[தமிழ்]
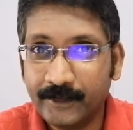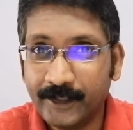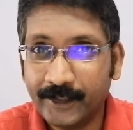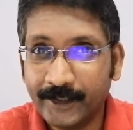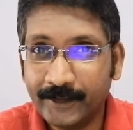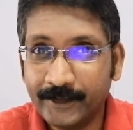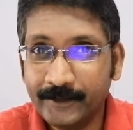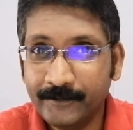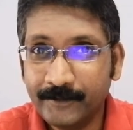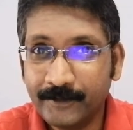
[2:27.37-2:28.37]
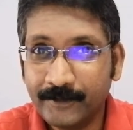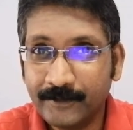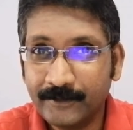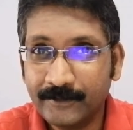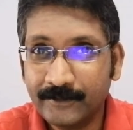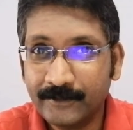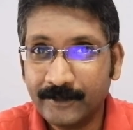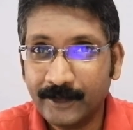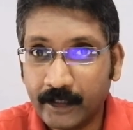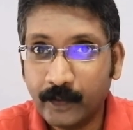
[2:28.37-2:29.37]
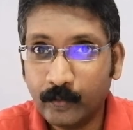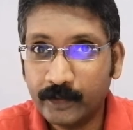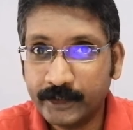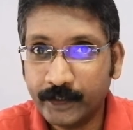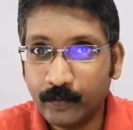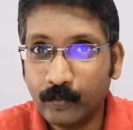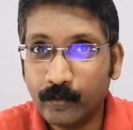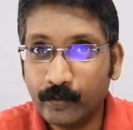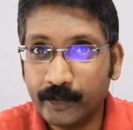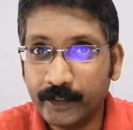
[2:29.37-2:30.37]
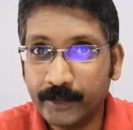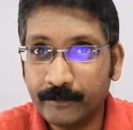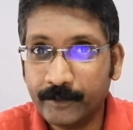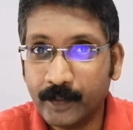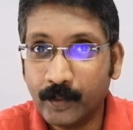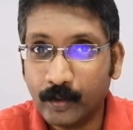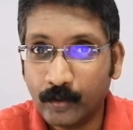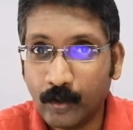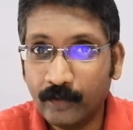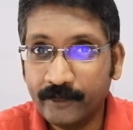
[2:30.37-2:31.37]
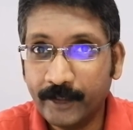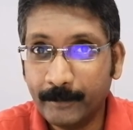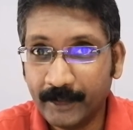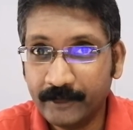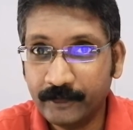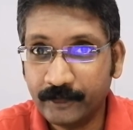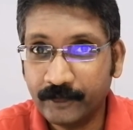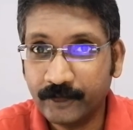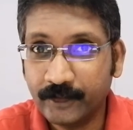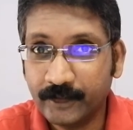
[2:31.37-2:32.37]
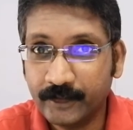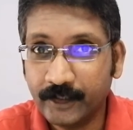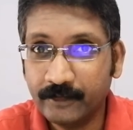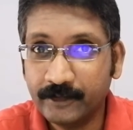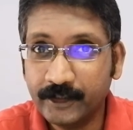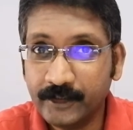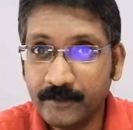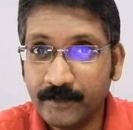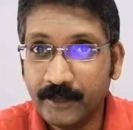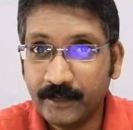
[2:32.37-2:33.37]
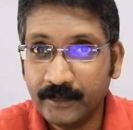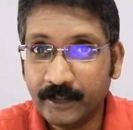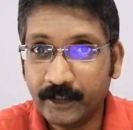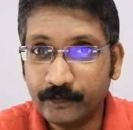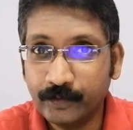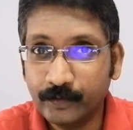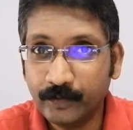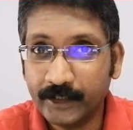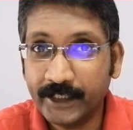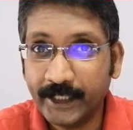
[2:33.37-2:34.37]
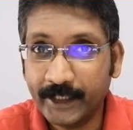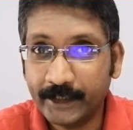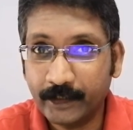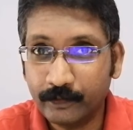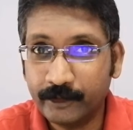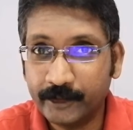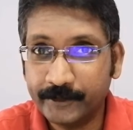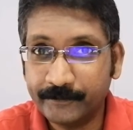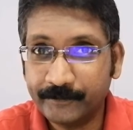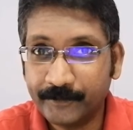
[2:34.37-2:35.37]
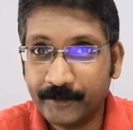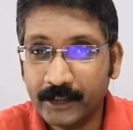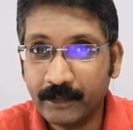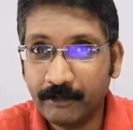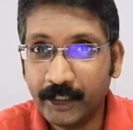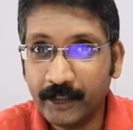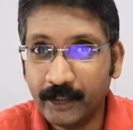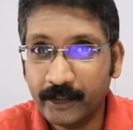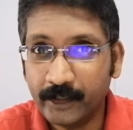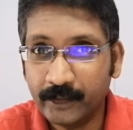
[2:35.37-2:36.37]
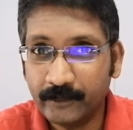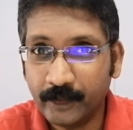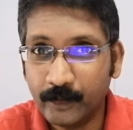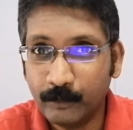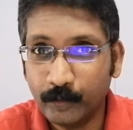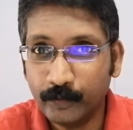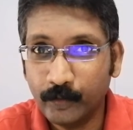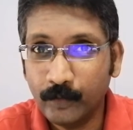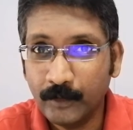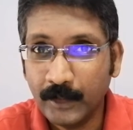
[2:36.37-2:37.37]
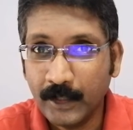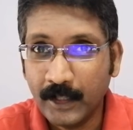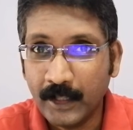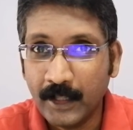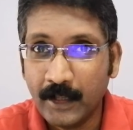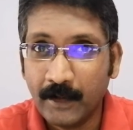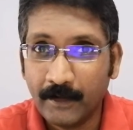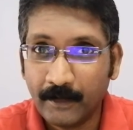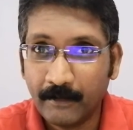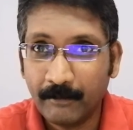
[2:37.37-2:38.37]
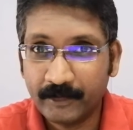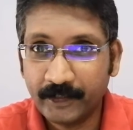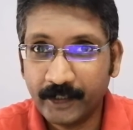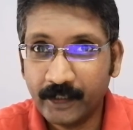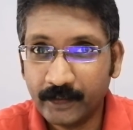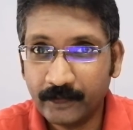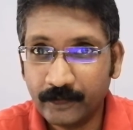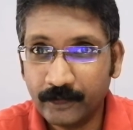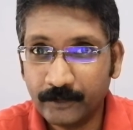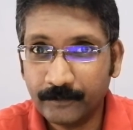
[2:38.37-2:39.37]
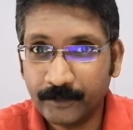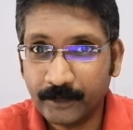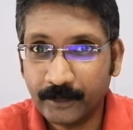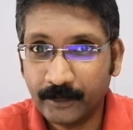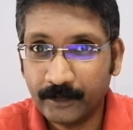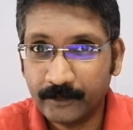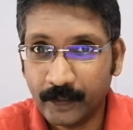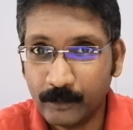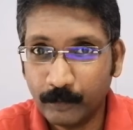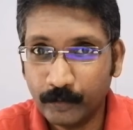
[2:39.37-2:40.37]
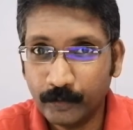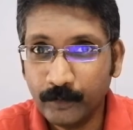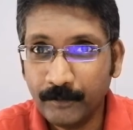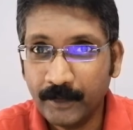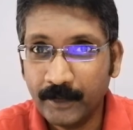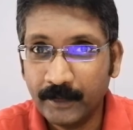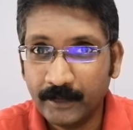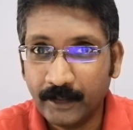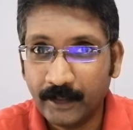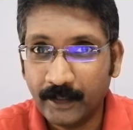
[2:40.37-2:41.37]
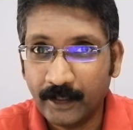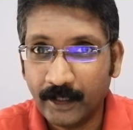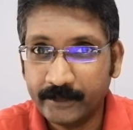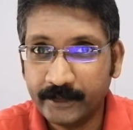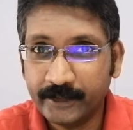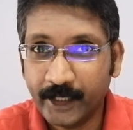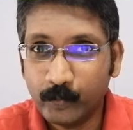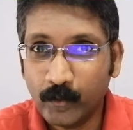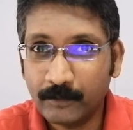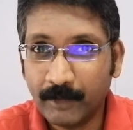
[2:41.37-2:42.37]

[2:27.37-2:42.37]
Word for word: என்ன கிடைக்குது அதில் உங்களுக்கு தெரியும் உங்களுடைய கால்ஸ் அண்ட் மெசேஜஸ் இதெல்லாம் வந்து எங்கேயாச்சும் ரீடைரக்ட் ஆகுதான்னு நீங்கள் வெளிநாடுகளுக்கு செல்லும் பொழுதோ மற்ற இடங்களுக்கு செல்லும் பொழுதோ அந்த நெட்ஒர்க்